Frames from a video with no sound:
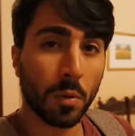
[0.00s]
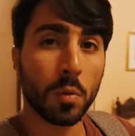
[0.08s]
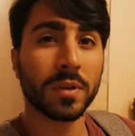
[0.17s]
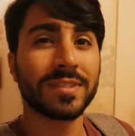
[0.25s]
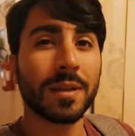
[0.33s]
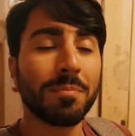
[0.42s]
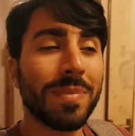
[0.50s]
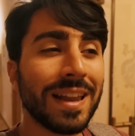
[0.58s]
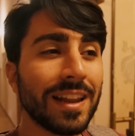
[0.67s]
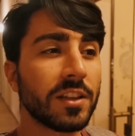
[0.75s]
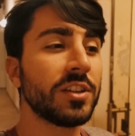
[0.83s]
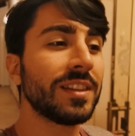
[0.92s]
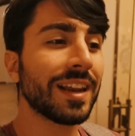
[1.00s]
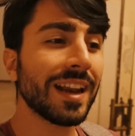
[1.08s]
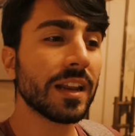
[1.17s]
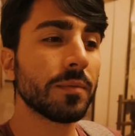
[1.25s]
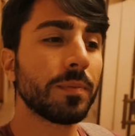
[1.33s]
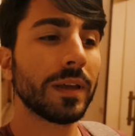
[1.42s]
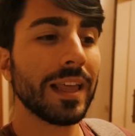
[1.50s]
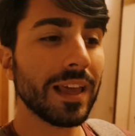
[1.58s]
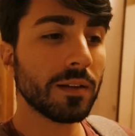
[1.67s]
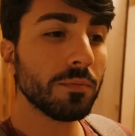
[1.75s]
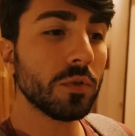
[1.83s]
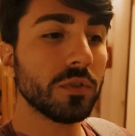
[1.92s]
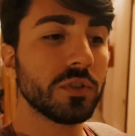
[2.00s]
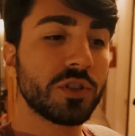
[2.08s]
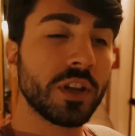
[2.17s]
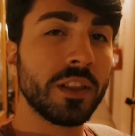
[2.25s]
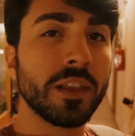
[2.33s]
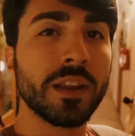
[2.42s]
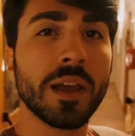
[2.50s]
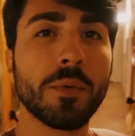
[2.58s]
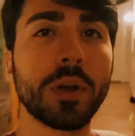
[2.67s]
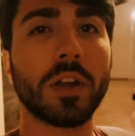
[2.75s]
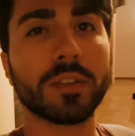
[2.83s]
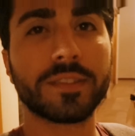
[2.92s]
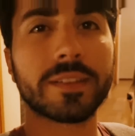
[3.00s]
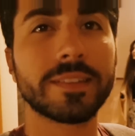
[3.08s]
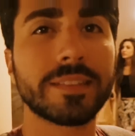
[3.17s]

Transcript: Dopo questa bella giterella a Palermo ci ritiriamo nelle nostre